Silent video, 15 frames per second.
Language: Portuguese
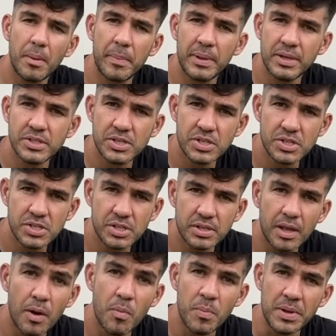a pena a gente
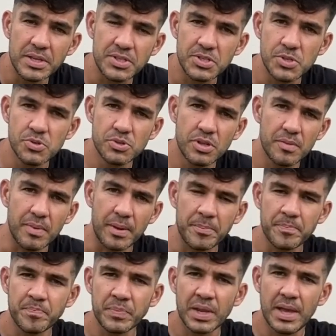dar um prestígio também.
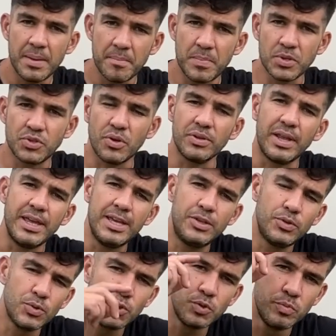Pessoal da
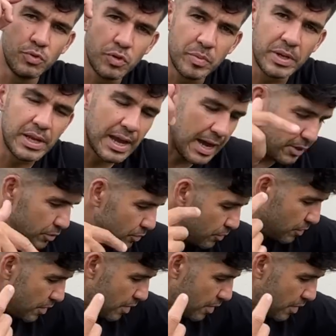Ictus, muito obrigado.